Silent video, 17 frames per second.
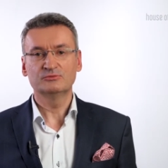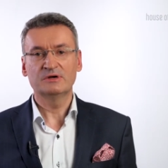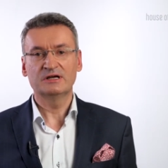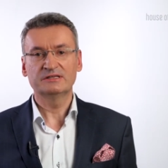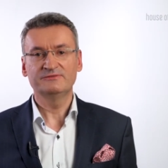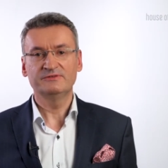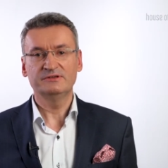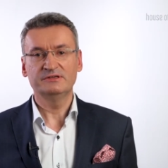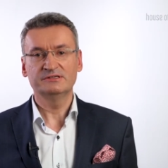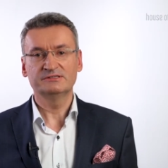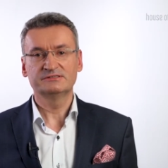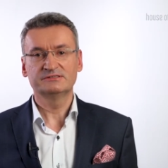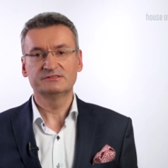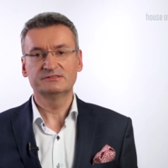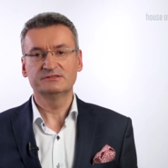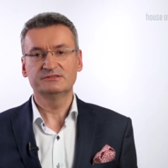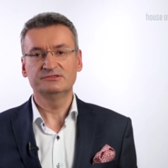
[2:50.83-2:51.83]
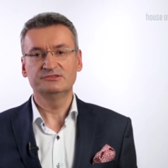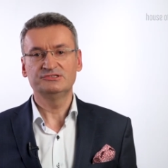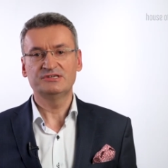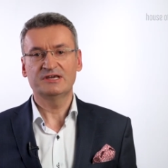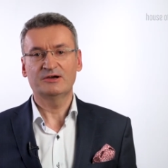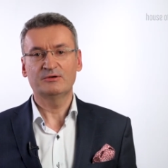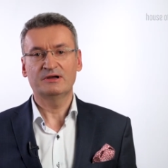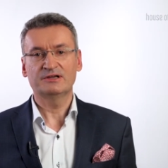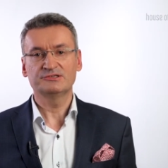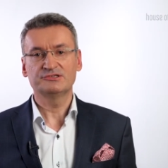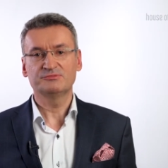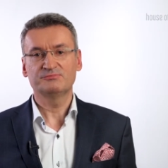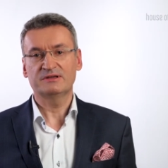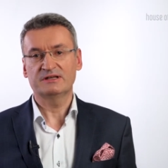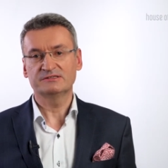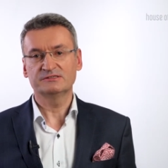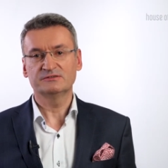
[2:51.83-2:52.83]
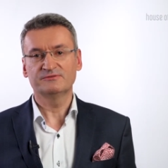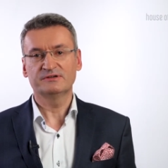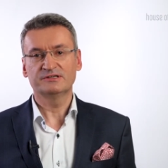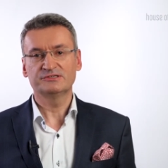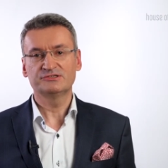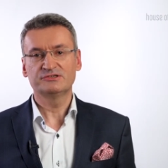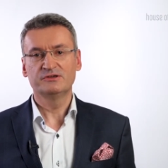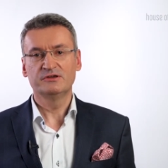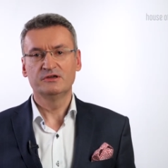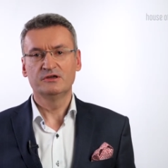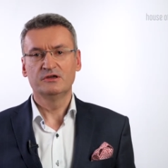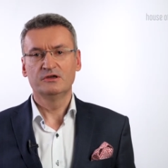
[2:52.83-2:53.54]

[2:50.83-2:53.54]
łatwiej jest działać, pracować